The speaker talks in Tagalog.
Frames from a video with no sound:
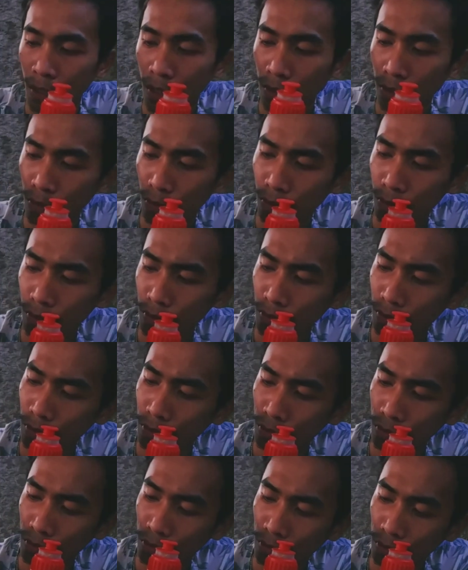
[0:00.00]
itong
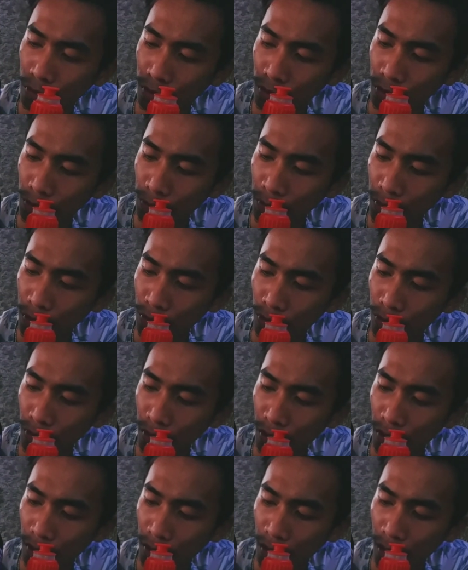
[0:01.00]
speed
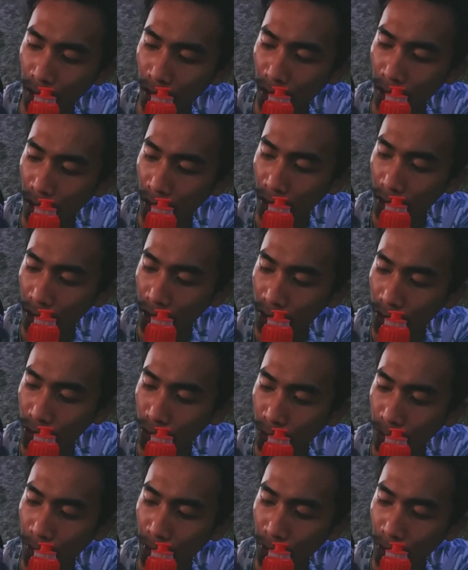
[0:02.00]
tuner uh,
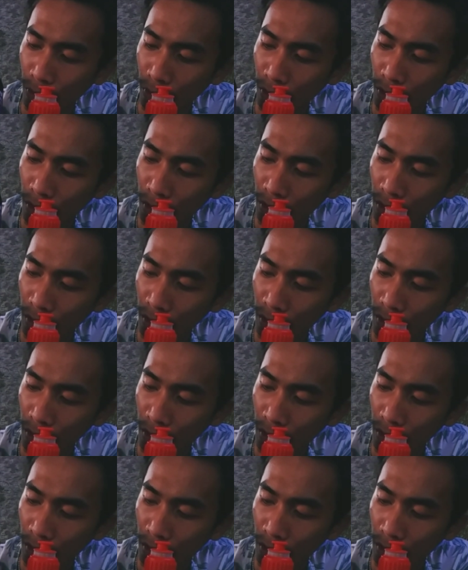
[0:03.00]
super oil